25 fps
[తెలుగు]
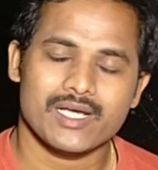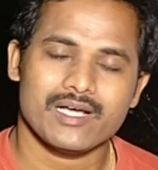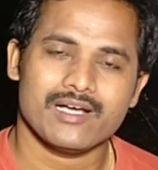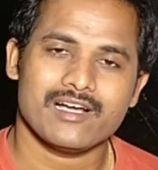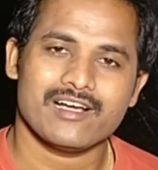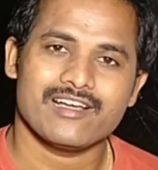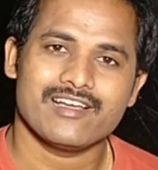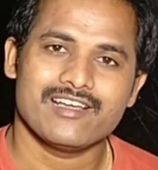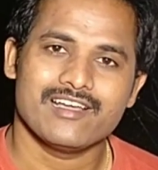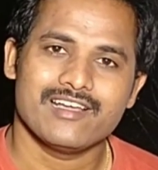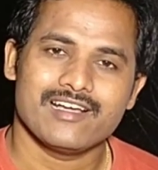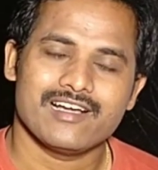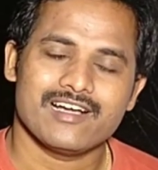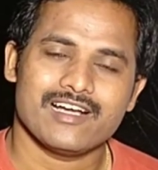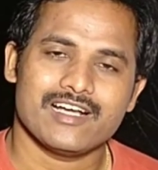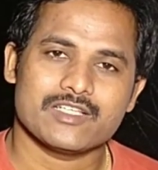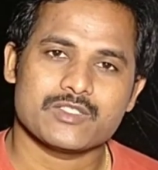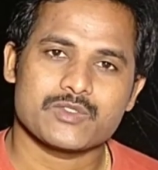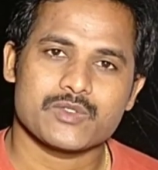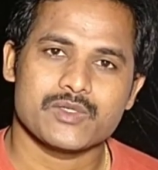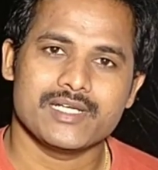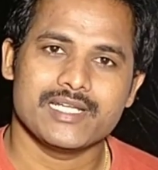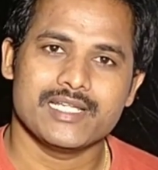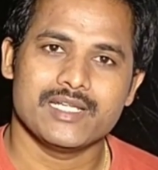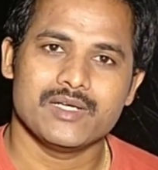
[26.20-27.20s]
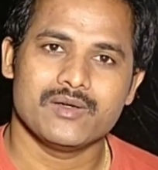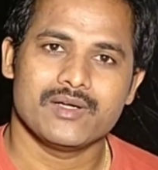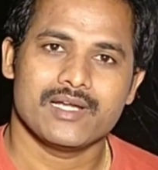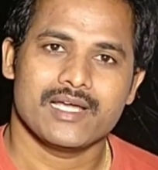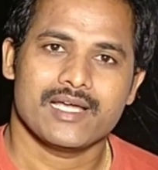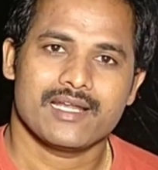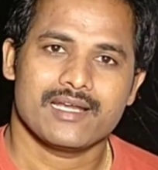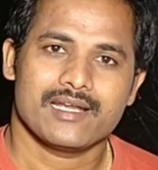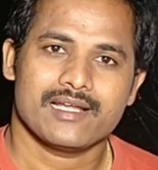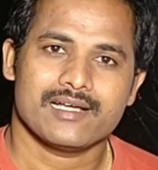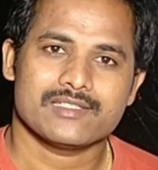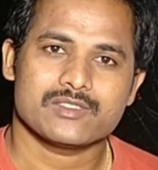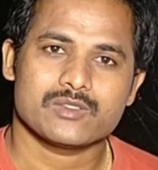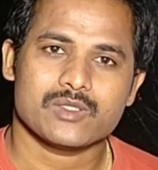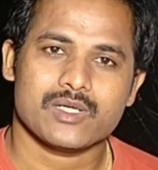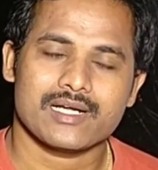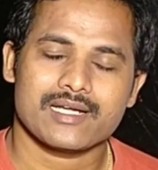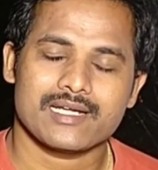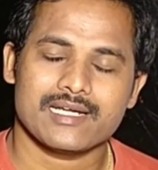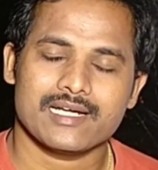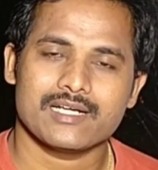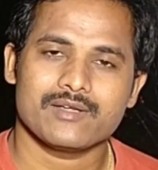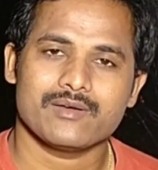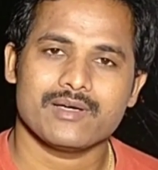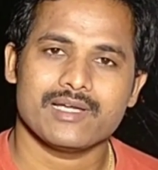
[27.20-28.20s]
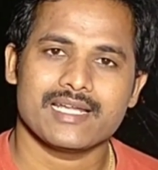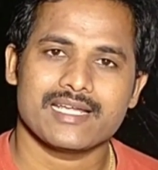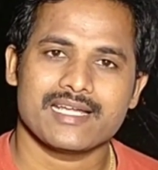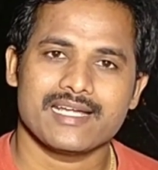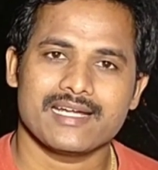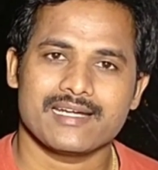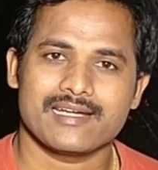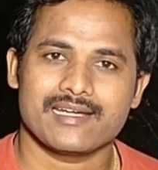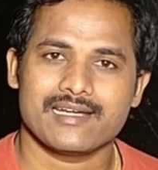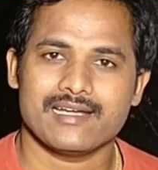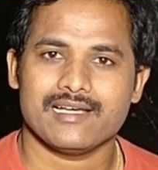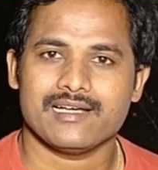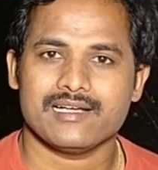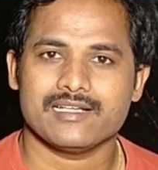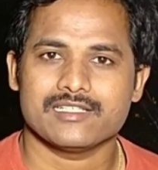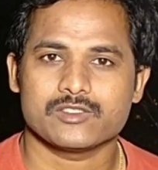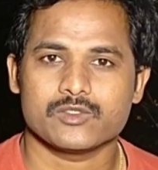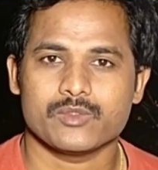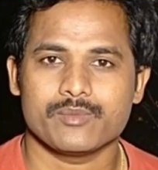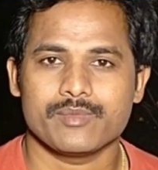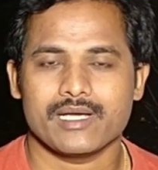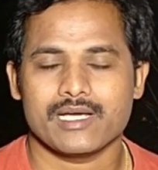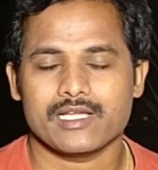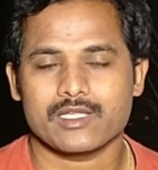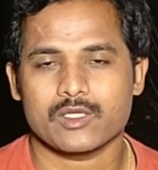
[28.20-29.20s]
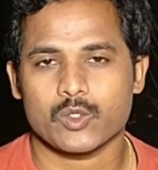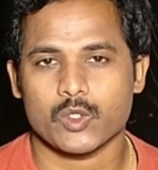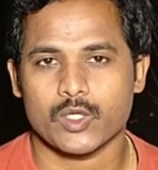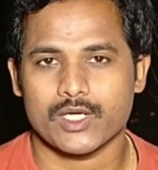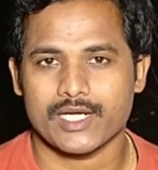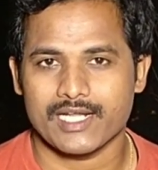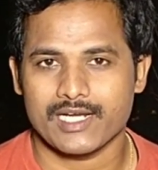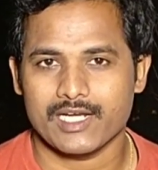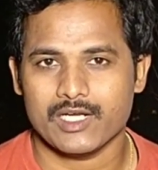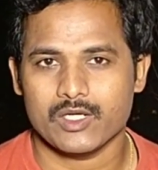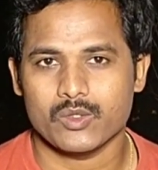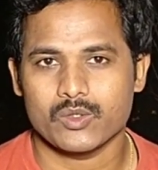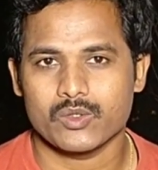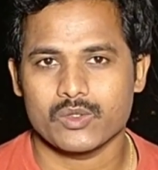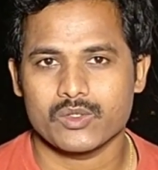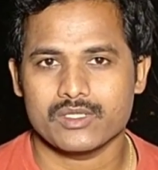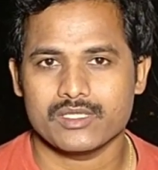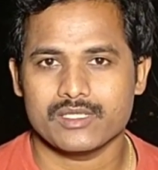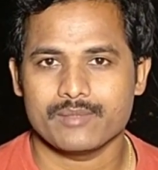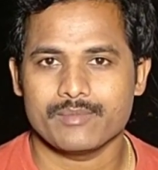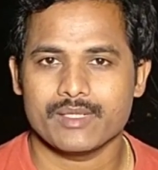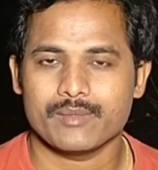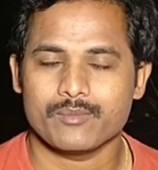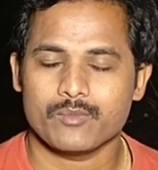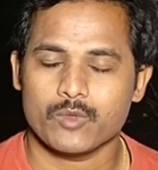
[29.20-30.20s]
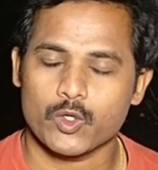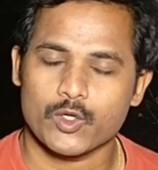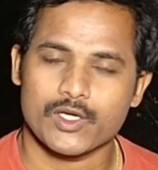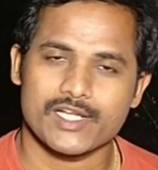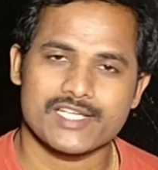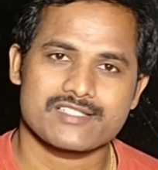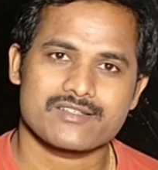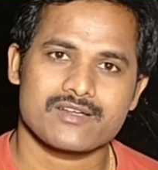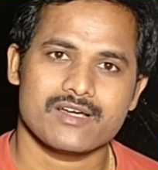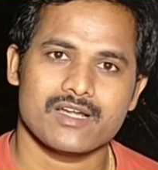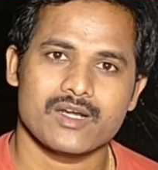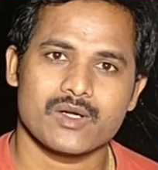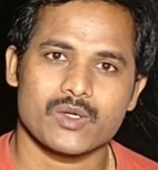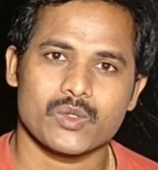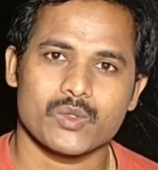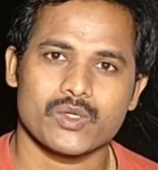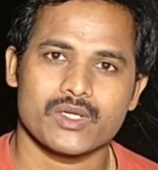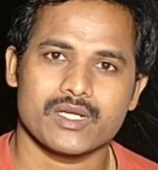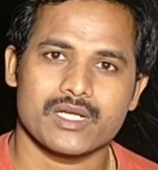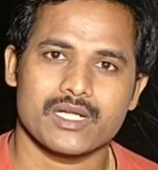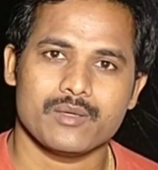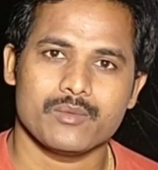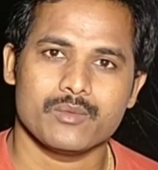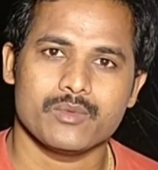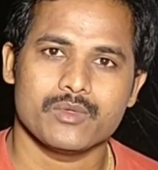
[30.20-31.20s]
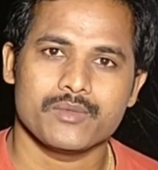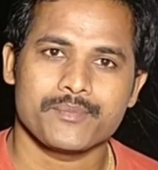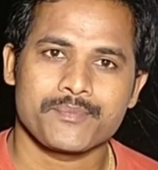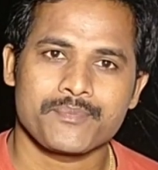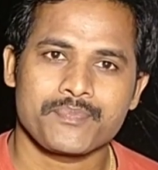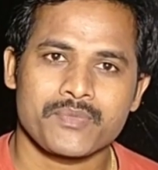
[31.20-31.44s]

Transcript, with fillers: కూడా సో నీళ్ళు ఉన్నాయన్న సో అట్లాంటి వాళ్ళకి ఎట్లా సో మేము కొండల్లో ఉంటుంది మేము బోర్ వేసుకోవాలి చెప్పాలనుకుంటున్నాము